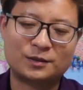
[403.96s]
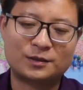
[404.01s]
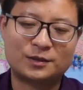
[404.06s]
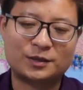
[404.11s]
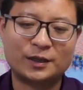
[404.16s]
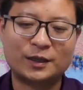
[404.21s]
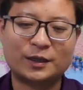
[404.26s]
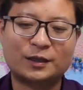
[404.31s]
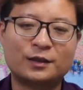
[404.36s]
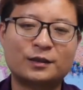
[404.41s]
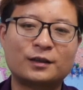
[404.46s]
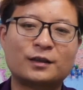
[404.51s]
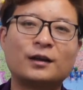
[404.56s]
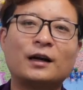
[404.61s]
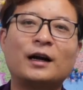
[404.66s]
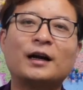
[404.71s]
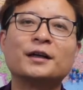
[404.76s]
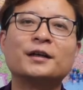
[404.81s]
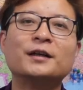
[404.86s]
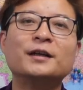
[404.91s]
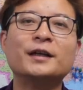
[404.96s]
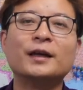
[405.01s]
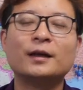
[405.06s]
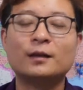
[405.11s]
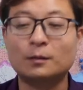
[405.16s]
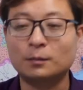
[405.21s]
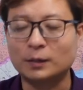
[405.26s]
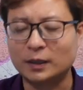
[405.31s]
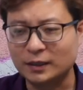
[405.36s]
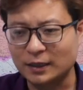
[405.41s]
这些各行各业，
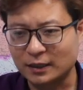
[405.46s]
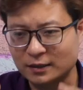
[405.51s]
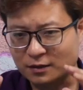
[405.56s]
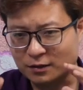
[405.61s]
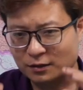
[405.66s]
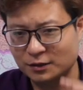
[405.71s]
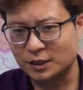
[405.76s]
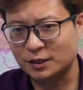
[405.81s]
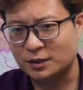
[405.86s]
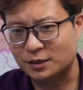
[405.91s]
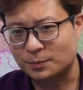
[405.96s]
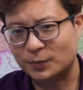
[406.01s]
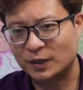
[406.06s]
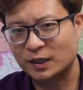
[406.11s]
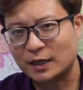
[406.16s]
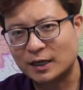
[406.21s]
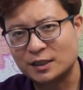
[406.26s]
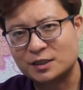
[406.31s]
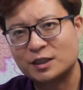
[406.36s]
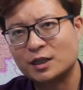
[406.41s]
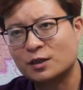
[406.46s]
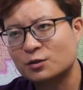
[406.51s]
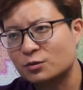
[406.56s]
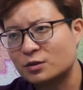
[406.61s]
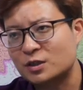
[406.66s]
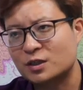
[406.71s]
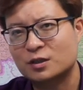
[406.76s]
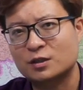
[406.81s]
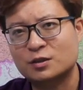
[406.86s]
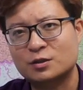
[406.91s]
对不对？那这些平台企业就
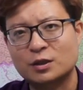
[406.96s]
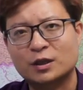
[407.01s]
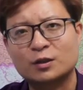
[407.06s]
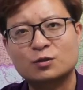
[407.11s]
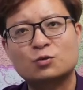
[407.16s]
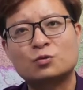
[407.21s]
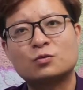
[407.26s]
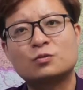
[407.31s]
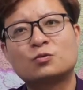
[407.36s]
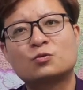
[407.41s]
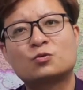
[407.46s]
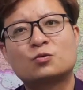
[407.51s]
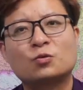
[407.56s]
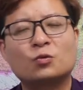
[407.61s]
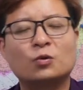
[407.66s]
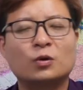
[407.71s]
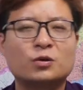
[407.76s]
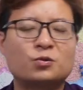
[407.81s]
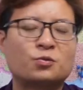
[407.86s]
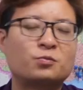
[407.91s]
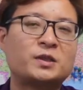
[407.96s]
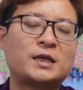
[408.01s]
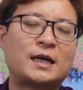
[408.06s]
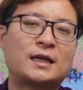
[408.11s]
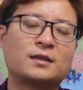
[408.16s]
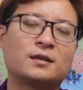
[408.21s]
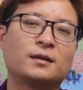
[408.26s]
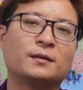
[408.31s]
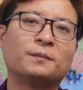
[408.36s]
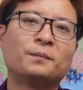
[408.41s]
吃这个中国的中
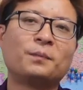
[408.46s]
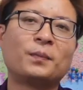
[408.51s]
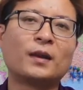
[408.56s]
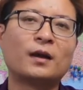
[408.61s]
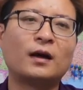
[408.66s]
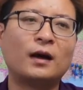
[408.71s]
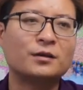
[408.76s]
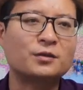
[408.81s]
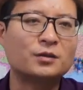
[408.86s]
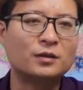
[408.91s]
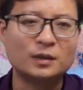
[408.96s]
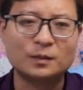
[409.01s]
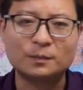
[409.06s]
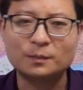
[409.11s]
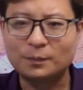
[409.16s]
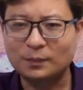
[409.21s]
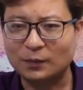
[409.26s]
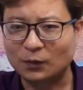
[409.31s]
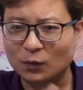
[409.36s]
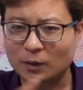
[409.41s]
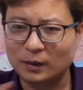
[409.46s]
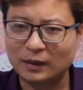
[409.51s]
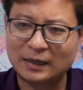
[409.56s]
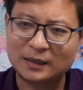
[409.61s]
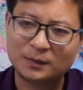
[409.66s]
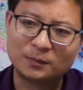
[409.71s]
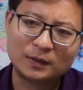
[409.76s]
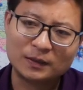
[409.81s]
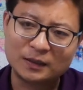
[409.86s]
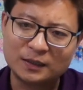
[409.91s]
下层。啊，就是你，我
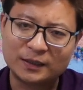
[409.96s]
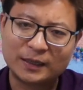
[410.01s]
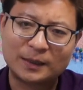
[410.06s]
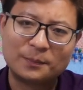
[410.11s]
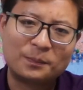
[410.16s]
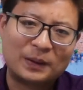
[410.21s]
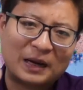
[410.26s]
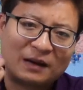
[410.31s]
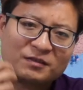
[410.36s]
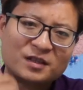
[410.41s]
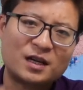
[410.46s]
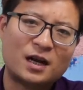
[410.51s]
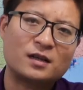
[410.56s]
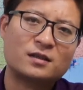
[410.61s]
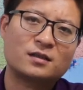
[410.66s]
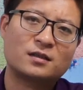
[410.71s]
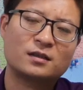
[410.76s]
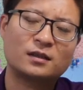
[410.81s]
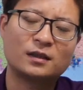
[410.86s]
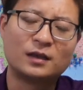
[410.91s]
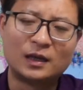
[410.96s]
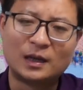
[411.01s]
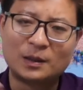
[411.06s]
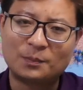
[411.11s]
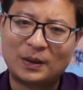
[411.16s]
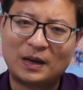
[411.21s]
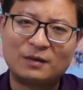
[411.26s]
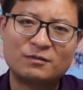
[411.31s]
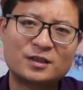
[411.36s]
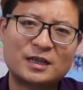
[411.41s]
让你们一年百分之二十、
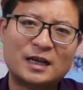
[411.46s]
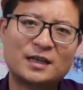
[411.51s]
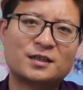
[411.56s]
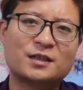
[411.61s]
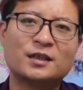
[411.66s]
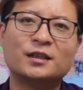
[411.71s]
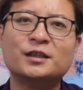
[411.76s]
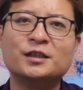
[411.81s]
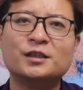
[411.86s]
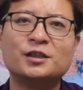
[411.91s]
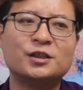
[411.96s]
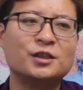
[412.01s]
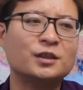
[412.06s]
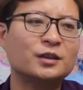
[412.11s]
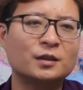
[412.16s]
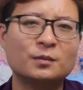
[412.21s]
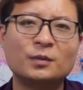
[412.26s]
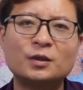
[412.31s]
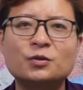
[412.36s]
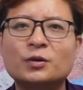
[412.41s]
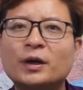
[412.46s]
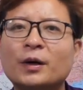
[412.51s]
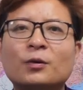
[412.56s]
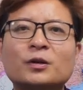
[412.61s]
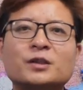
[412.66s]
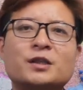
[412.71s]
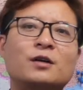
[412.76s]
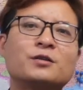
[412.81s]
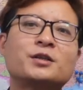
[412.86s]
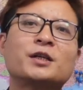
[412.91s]
百分之三十的利息，你们就给
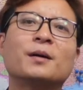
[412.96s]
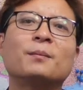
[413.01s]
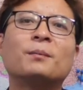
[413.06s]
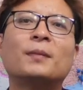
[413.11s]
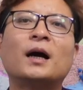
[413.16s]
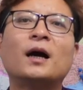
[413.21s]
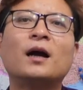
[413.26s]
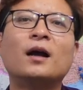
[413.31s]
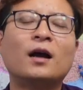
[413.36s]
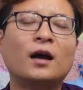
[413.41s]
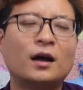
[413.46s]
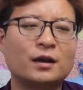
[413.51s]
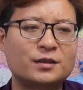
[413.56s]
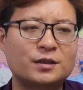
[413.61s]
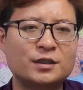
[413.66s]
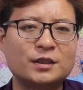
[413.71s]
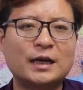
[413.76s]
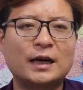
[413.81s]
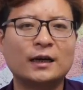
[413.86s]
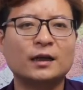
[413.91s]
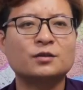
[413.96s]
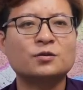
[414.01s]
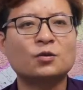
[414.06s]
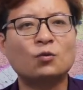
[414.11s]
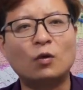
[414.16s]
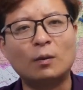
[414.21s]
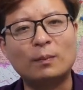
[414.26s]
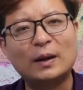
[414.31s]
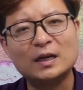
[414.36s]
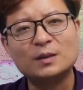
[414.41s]
我交钱吧。啊，是一样的，就
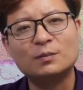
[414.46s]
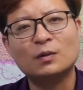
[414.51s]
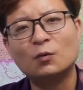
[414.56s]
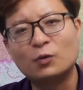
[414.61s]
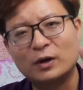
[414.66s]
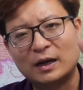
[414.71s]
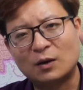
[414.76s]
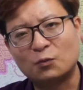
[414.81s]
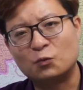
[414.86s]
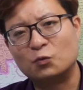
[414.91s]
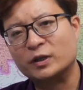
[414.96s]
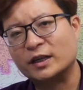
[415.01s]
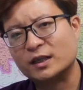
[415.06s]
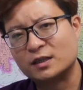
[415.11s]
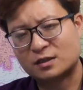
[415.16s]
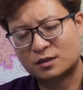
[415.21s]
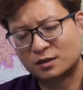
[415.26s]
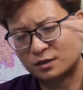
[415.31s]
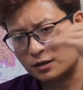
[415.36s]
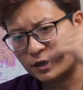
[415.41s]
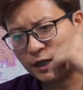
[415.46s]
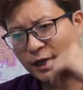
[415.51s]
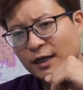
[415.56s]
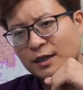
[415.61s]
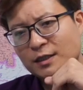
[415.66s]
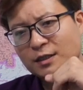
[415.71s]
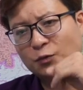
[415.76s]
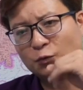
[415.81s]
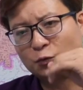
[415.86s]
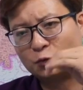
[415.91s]
我帮你们未来五年、十年
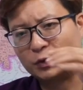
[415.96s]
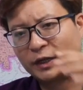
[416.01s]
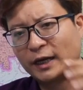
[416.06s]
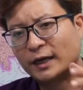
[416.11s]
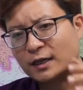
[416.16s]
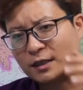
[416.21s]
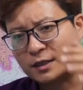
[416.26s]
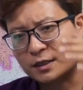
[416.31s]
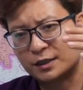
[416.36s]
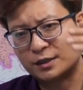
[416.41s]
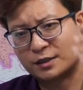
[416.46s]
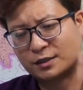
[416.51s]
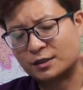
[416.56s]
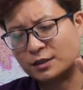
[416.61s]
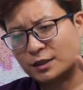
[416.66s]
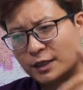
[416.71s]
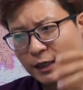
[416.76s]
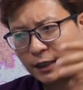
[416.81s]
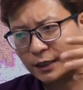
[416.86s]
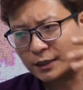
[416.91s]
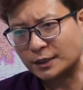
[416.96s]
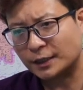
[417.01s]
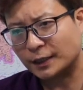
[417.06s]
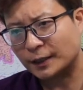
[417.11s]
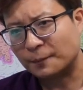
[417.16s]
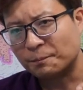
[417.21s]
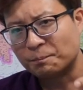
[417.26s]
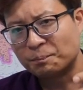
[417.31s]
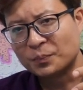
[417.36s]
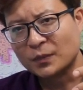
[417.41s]
的五年的这个时间的这
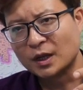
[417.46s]
个，